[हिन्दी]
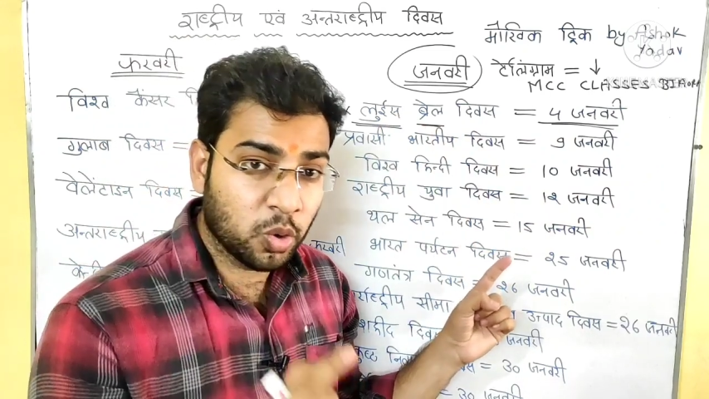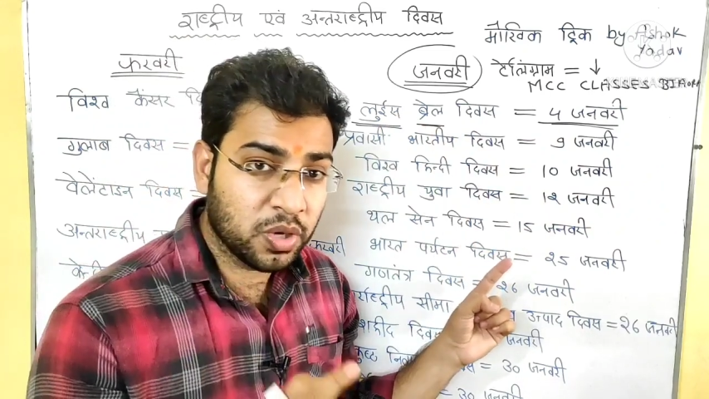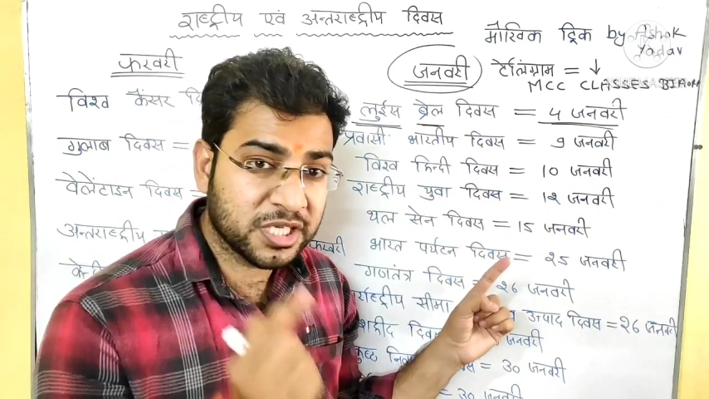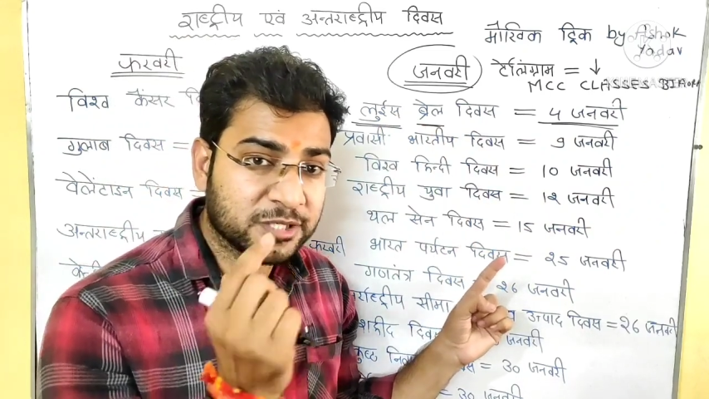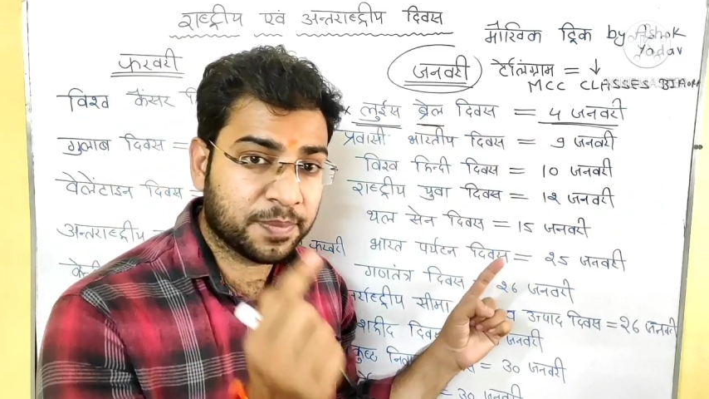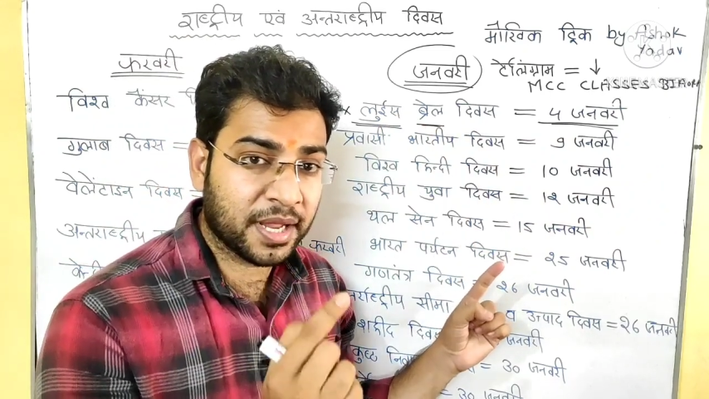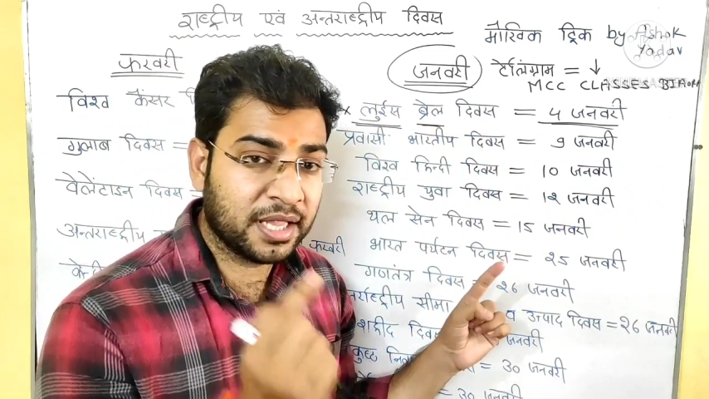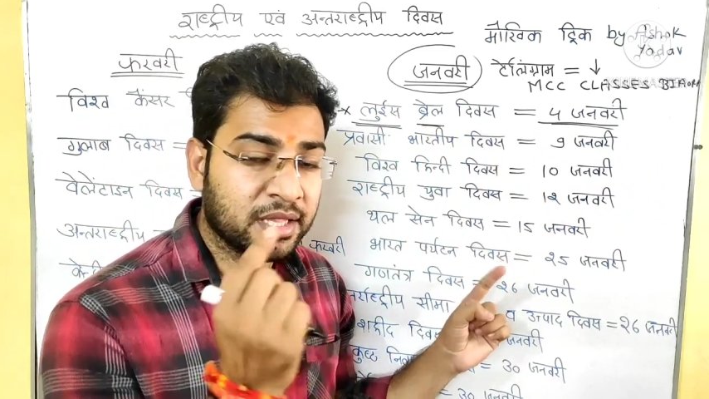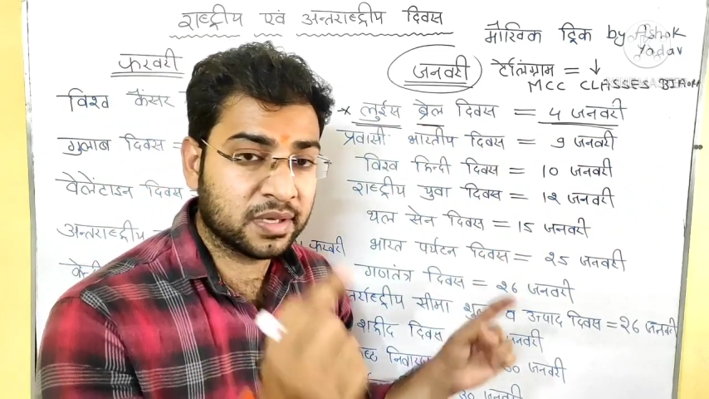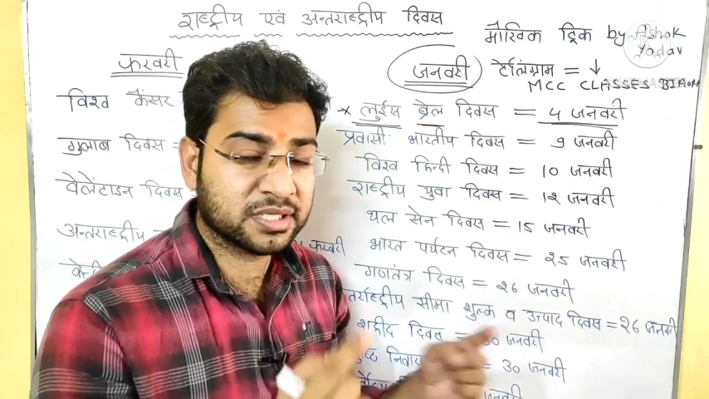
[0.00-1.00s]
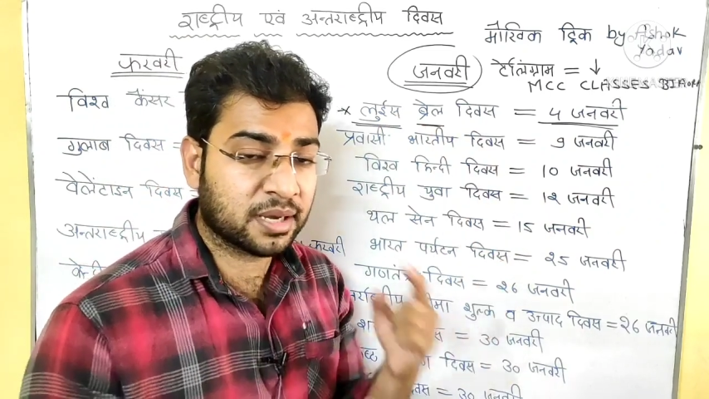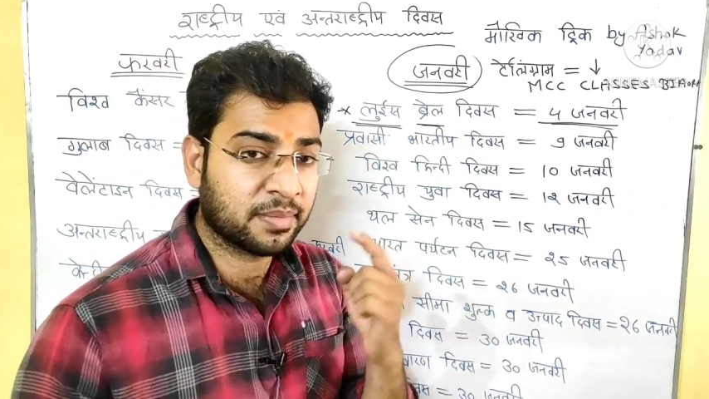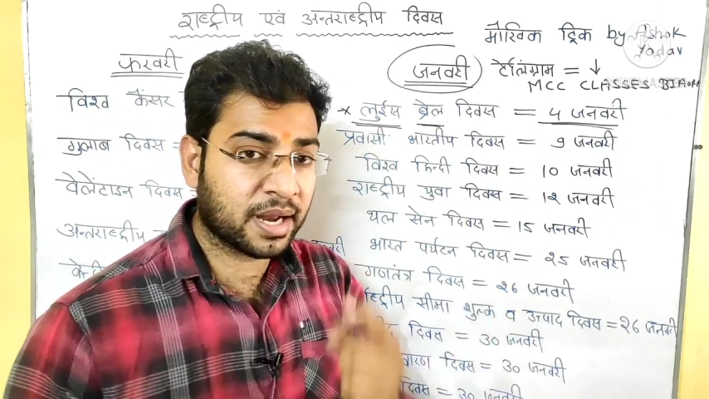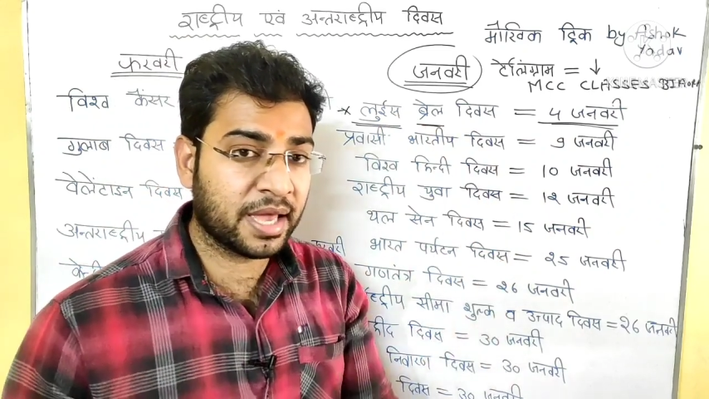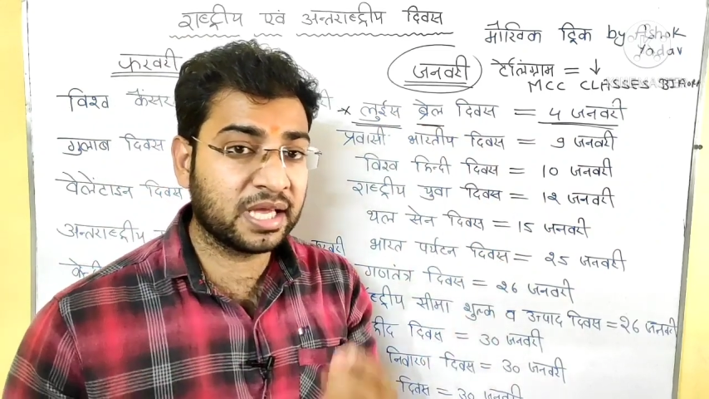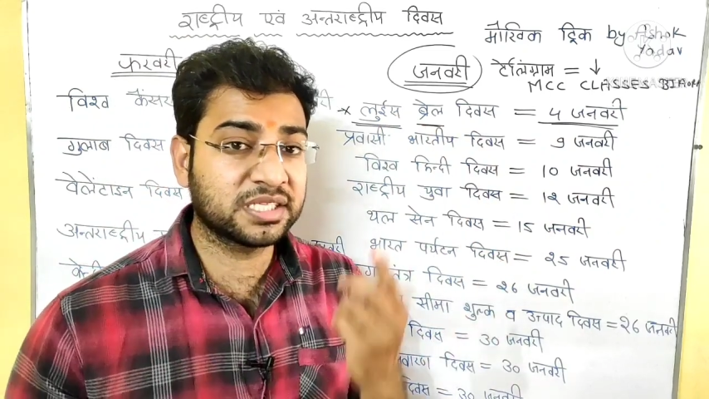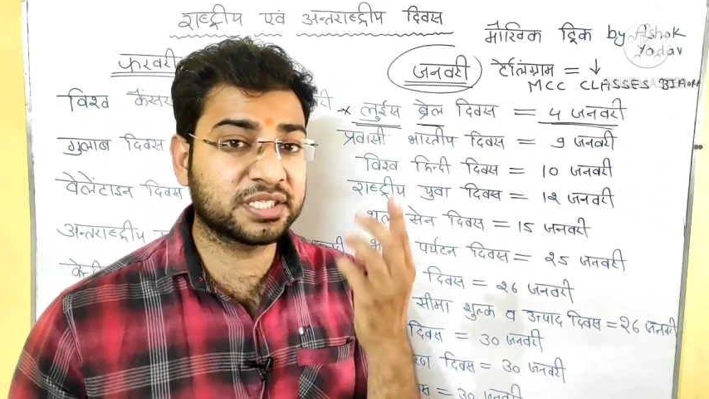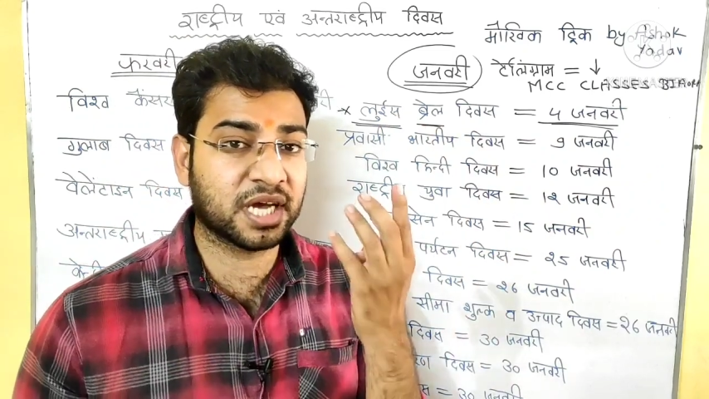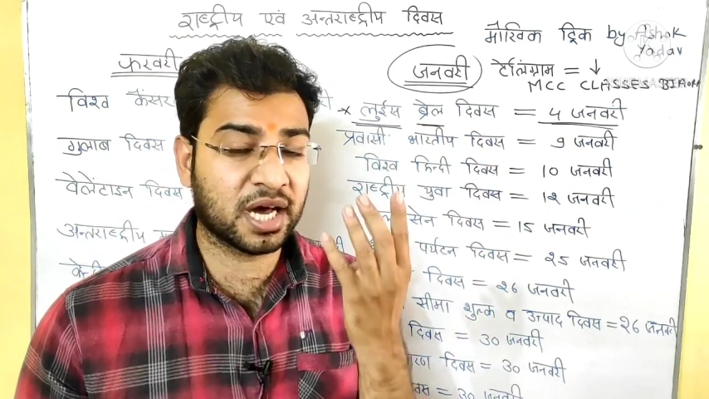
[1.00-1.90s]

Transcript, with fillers: लुइस ब्रेल दिवस कब मनाया